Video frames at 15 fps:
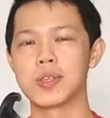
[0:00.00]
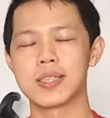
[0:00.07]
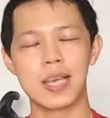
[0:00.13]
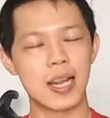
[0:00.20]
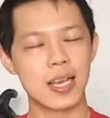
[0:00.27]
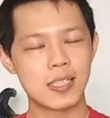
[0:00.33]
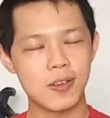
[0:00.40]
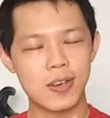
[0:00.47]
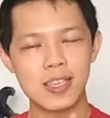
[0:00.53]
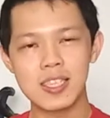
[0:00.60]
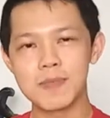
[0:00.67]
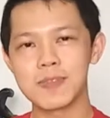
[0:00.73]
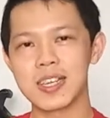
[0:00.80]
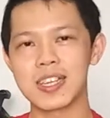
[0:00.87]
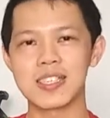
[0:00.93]
salah seorang
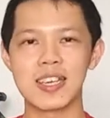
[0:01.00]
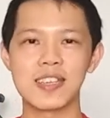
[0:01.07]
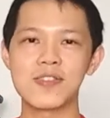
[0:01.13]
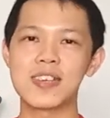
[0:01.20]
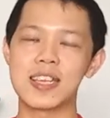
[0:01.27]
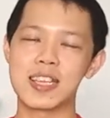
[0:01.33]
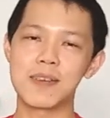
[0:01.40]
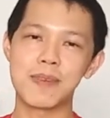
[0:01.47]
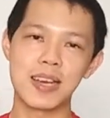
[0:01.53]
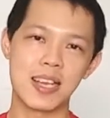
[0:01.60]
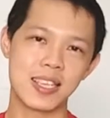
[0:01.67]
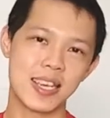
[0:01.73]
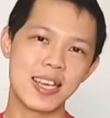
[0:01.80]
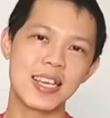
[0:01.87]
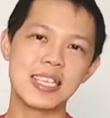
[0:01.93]
tim sales saya itu datang
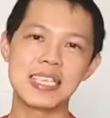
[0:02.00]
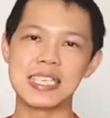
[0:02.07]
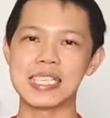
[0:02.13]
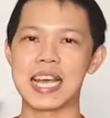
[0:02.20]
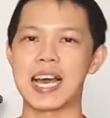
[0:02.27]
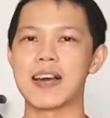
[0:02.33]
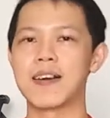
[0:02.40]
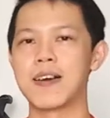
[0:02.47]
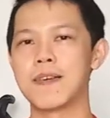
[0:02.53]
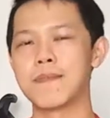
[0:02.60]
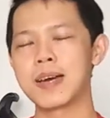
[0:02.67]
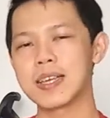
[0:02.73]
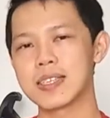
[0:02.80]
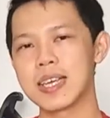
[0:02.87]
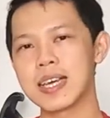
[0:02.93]
pada saya dan cerita,
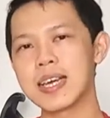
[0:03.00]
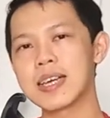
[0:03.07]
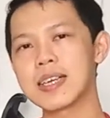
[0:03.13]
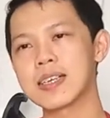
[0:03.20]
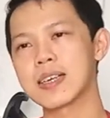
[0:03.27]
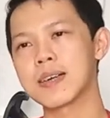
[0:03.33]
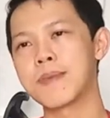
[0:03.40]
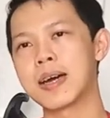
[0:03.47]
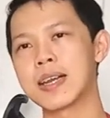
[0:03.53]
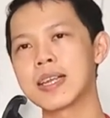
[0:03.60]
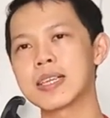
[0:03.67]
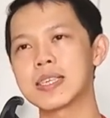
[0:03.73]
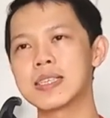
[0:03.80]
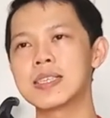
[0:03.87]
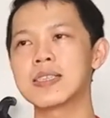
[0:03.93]
Pak, saya
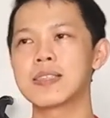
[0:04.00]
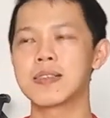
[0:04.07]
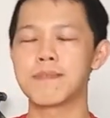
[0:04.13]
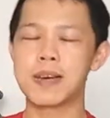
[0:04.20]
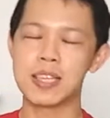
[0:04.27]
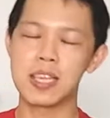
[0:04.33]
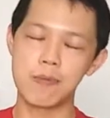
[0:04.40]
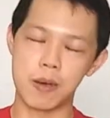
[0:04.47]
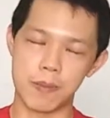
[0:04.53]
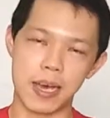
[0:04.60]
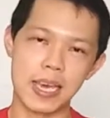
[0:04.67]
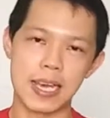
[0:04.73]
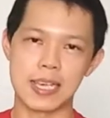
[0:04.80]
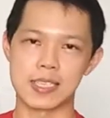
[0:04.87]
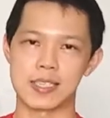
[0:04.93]
kemarin ke tempatnya
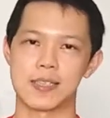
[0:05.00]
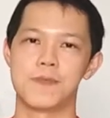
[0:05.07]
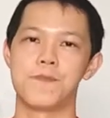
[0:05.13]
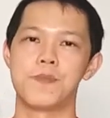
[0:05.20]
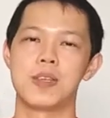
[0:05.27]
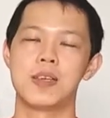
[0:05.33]
Bapak X.